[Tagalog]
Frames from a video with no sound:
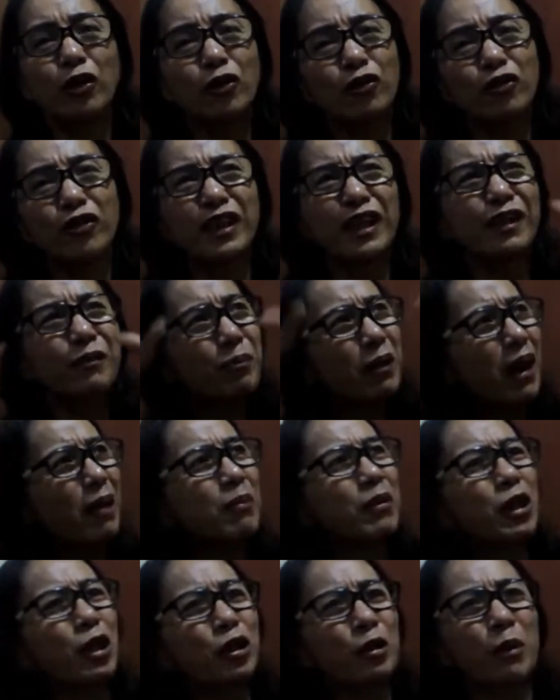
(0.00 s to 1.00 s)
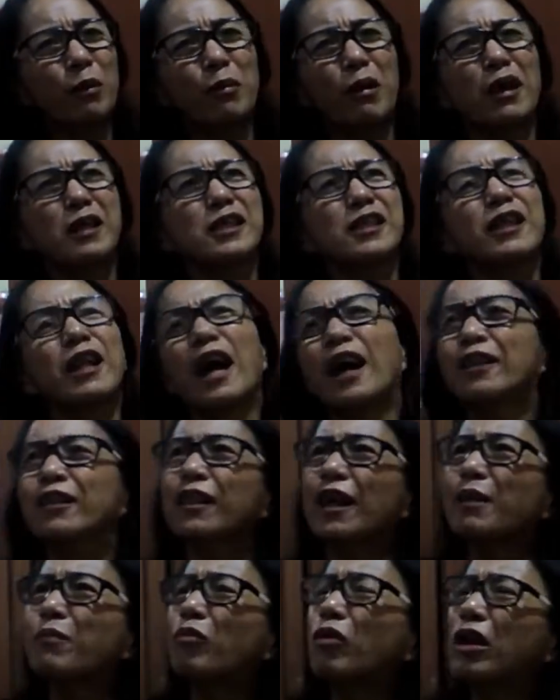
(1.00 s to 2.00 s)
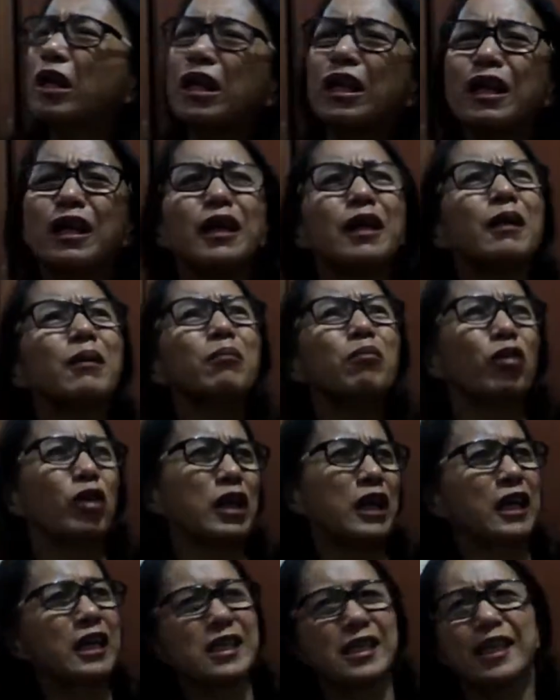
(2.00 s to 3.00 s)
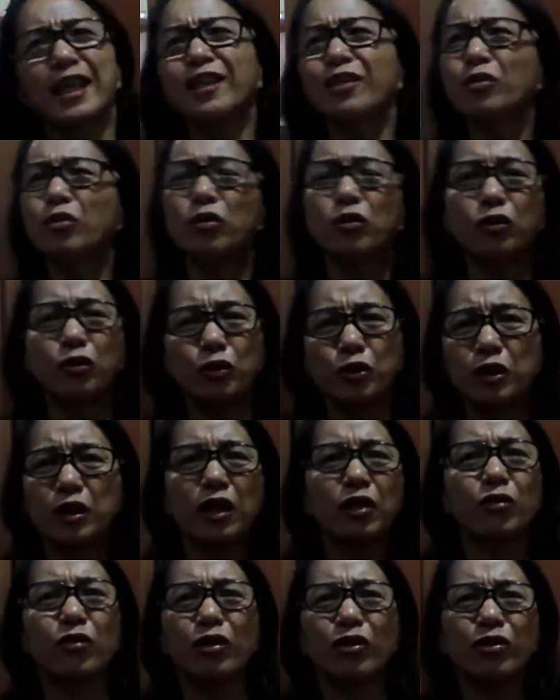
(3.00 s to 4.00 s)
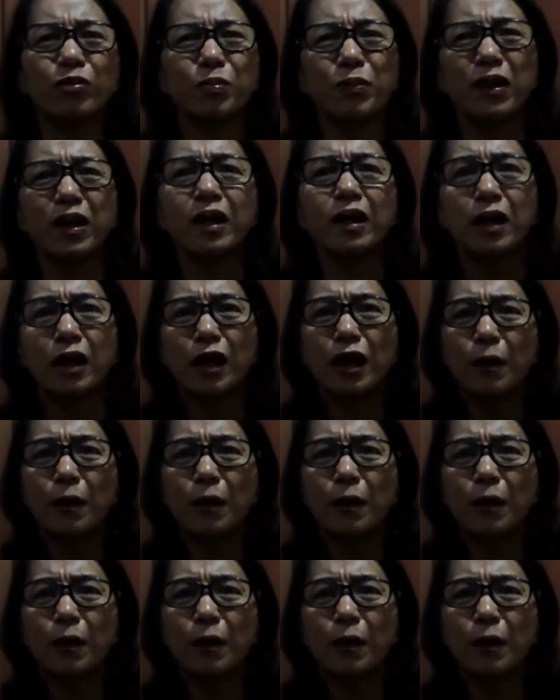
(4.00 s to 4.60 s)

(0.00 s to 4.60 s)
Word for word: And to think, marami tayong nababasa na anti-bullying, bullying is not good, ganun-ganun pa.